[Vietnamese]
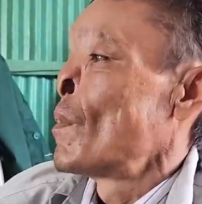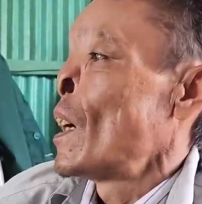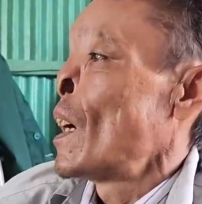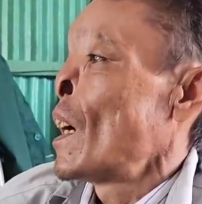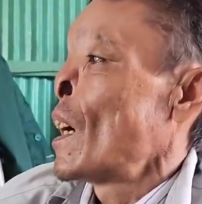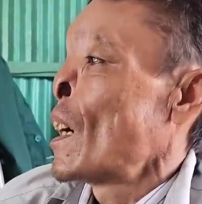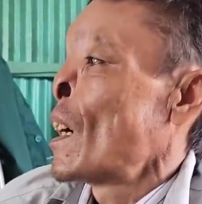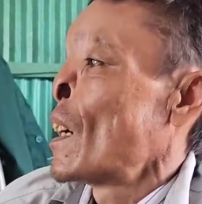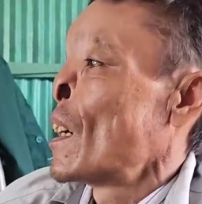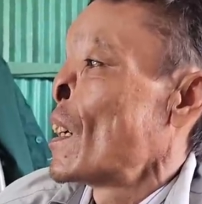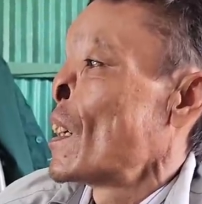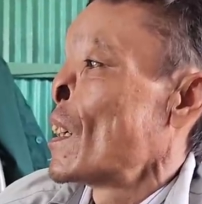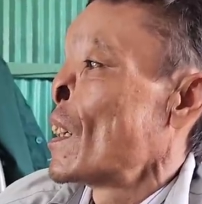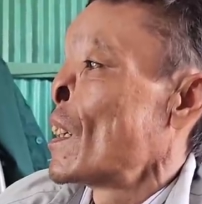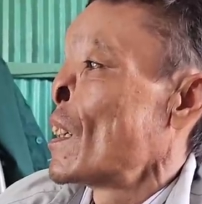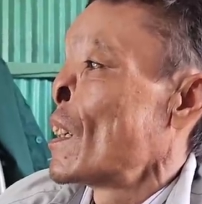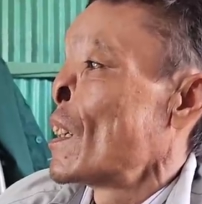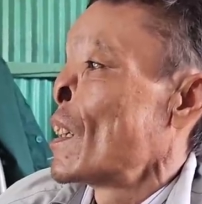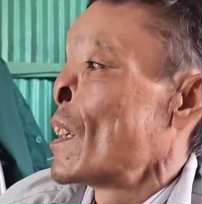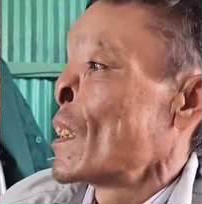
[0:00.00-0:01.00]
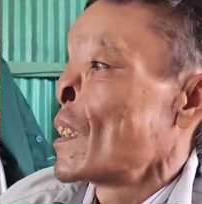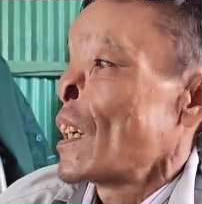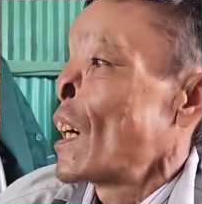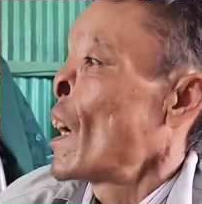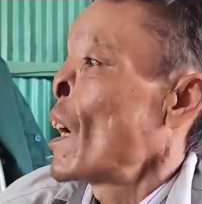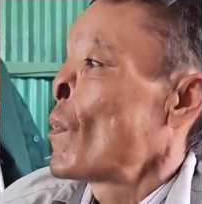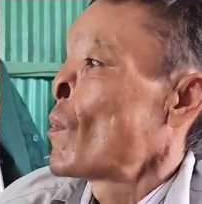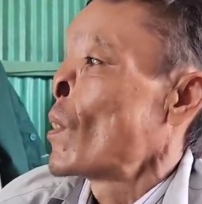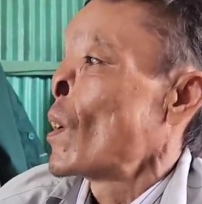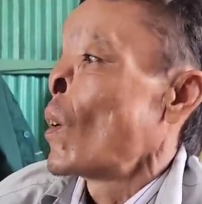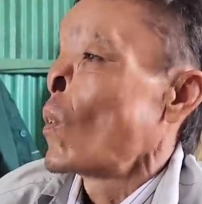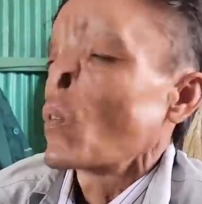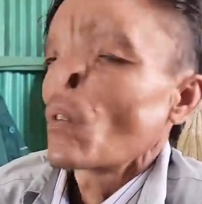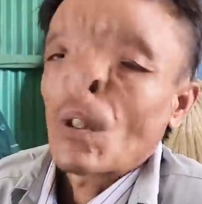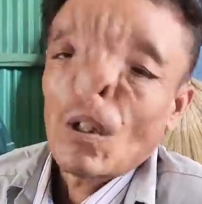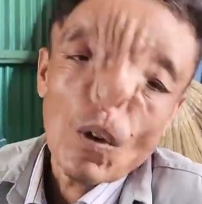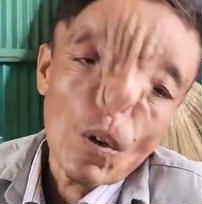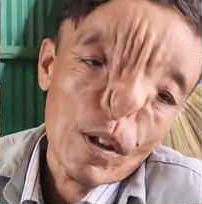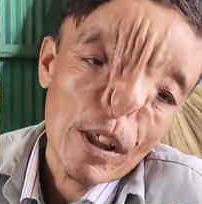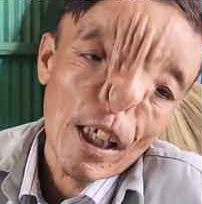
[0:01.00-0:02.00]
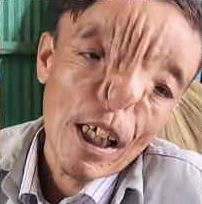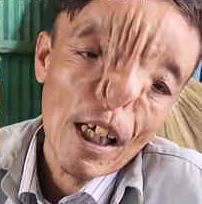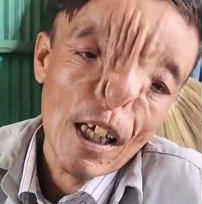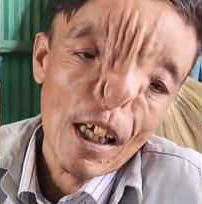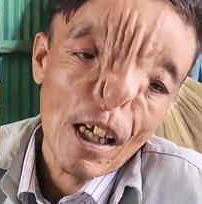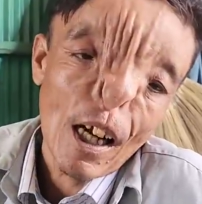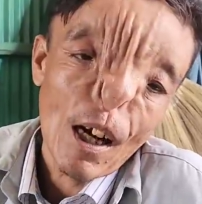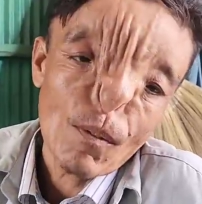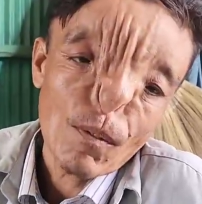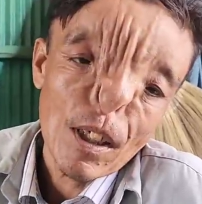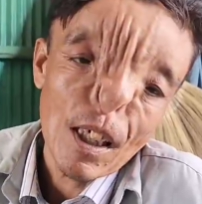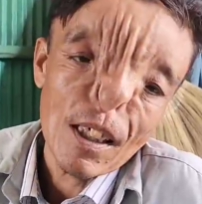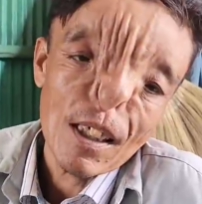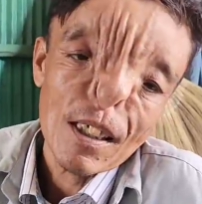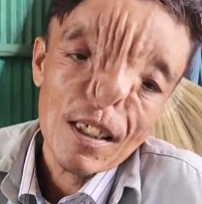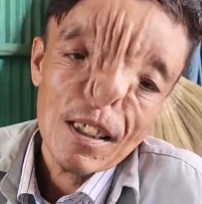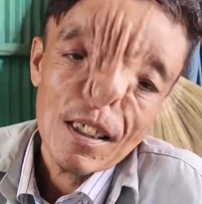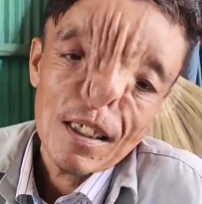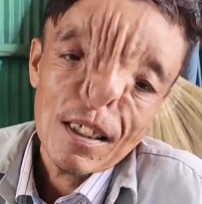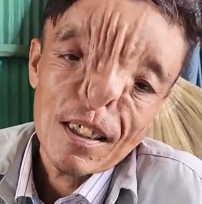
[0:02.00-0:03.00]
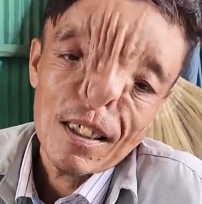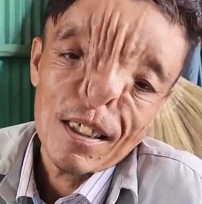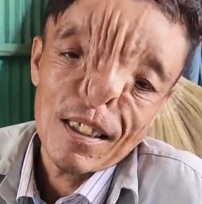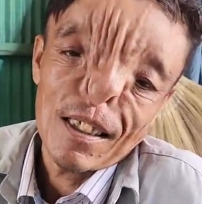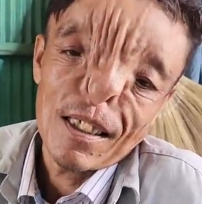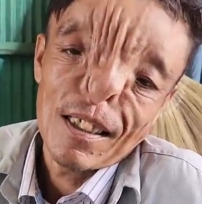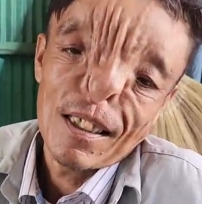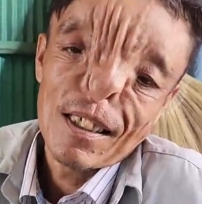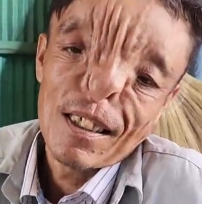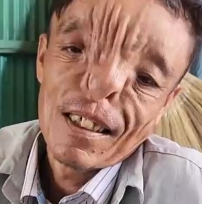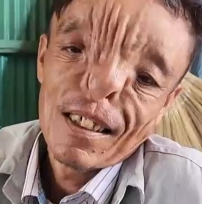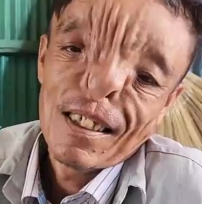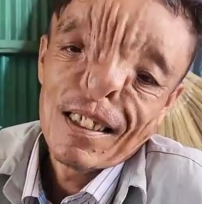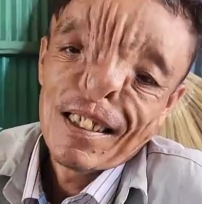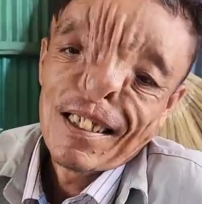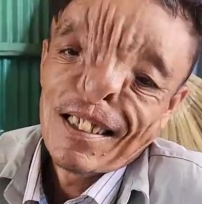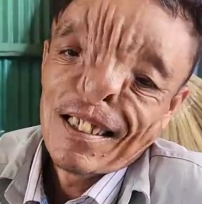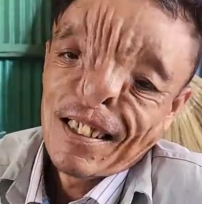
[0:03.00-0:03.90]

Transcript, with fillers: mà không uống rượu dạ không rượu rượu chè là không thích ừ. à. ừ.